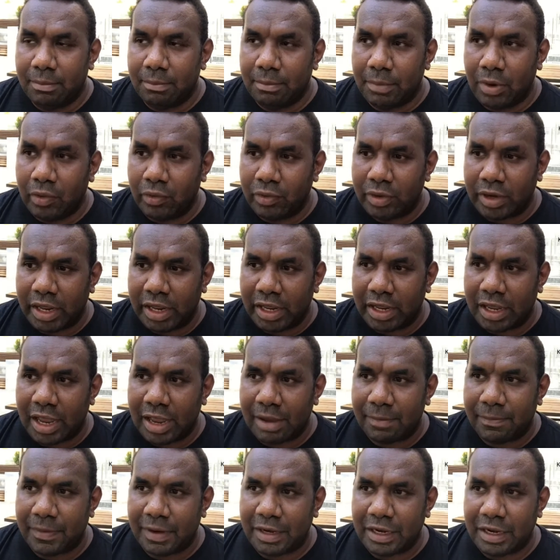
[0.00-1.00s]
mau naik
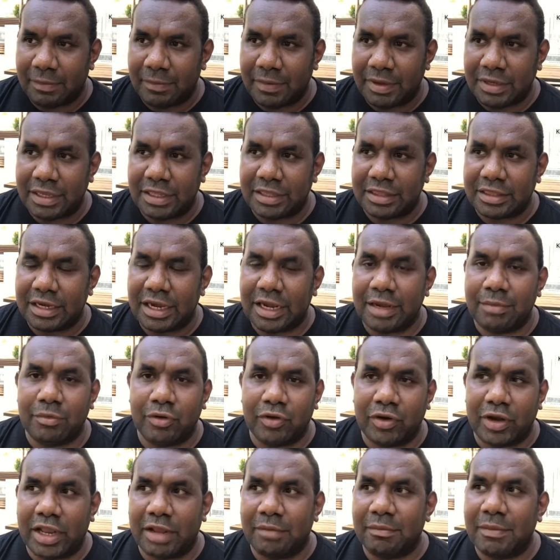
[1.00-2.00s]
apa namanya train
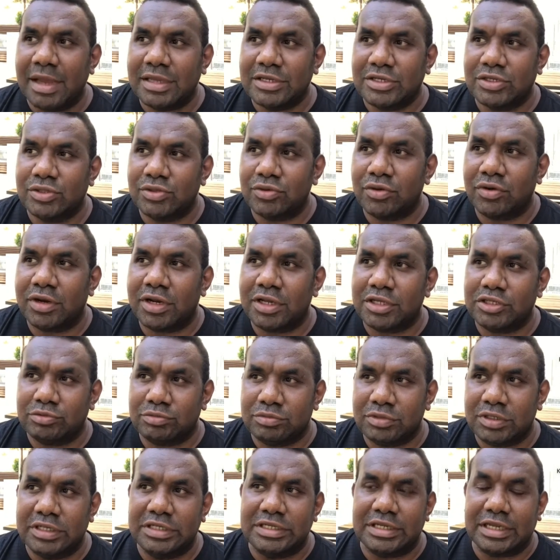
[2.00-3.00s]
mau naik bus itu orang
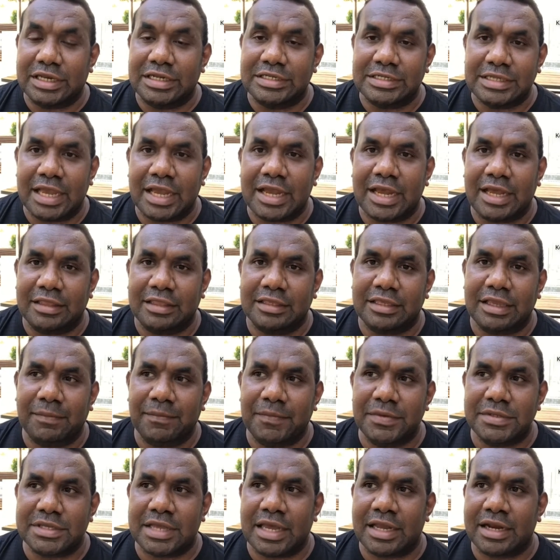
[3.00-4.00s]
semua desak-desakan
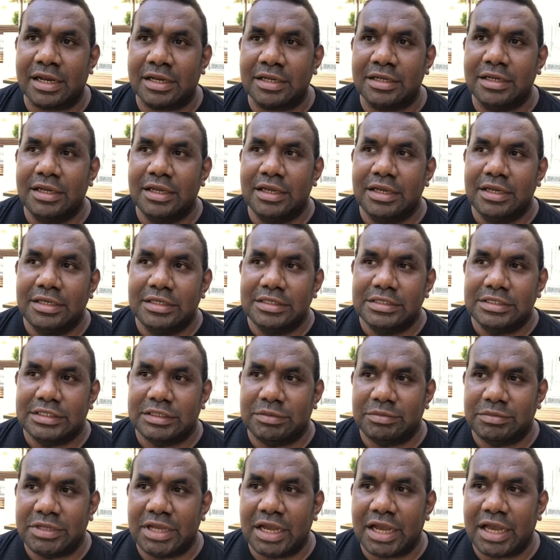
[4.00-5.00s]
tapi sekarang
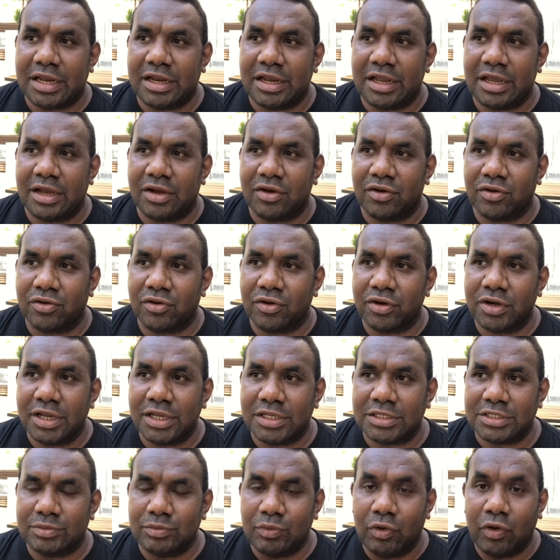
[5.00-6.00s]
semenjak ada corona
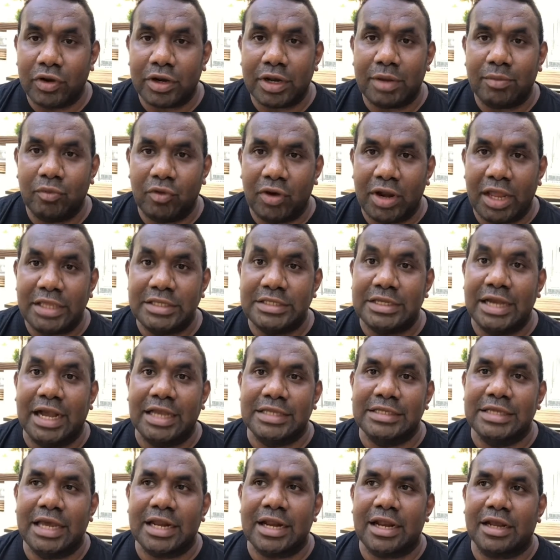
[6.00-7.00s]
semua orang mulai jaga
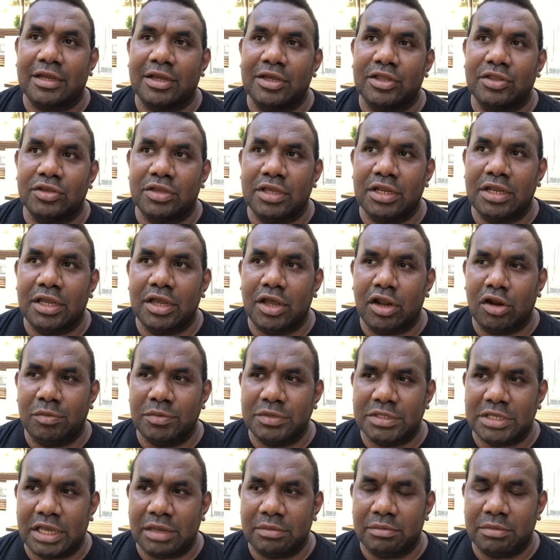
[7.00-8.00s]
jarak gitu jadi kalau
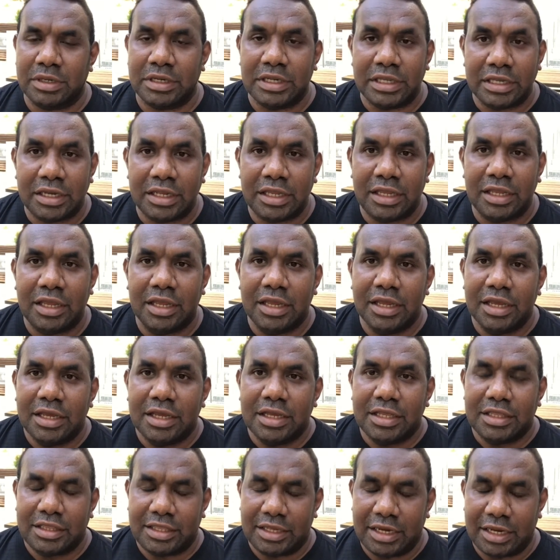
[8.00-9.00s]
misalkan berdiri
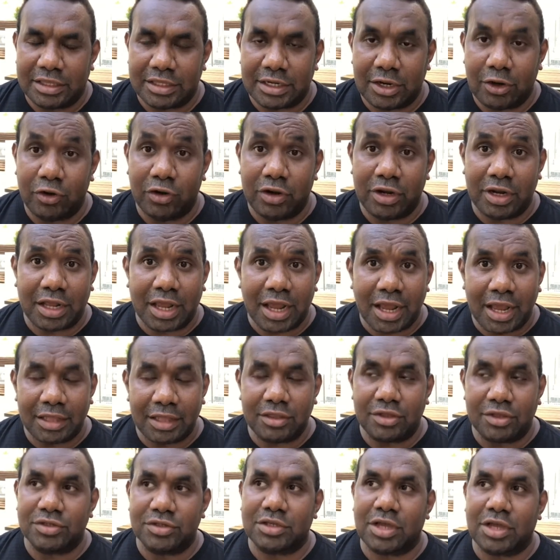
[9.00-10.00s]
tidak terlalu
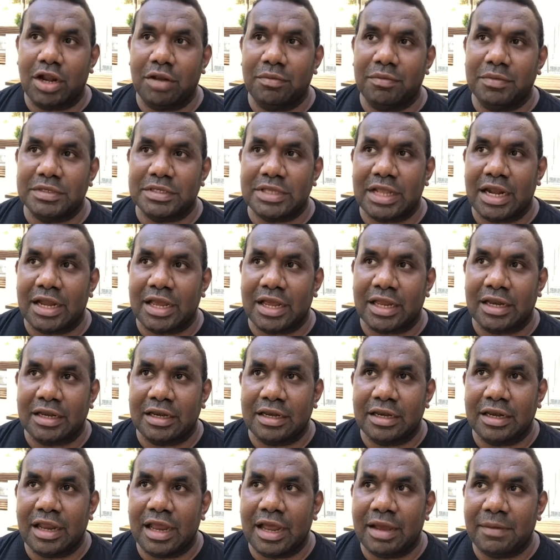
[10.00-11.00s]
dekat terus kalau
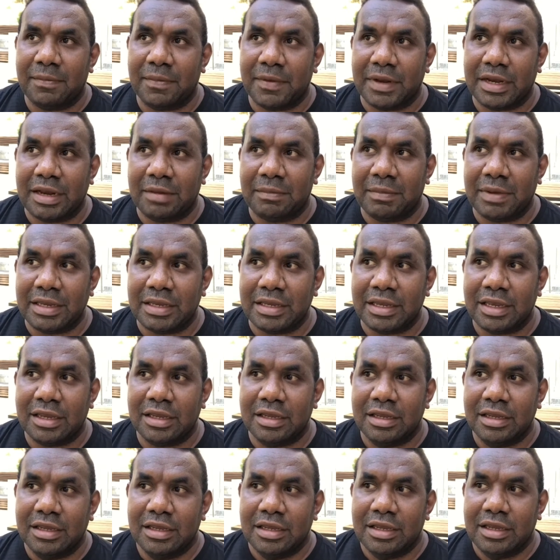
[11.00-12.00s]
misalkan apa namanya
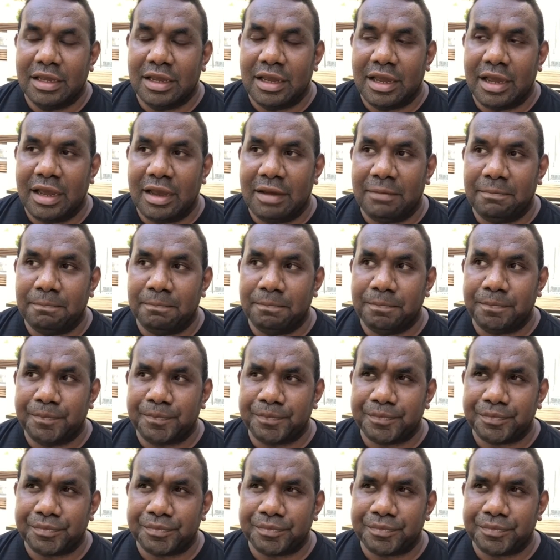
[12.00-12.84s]
um,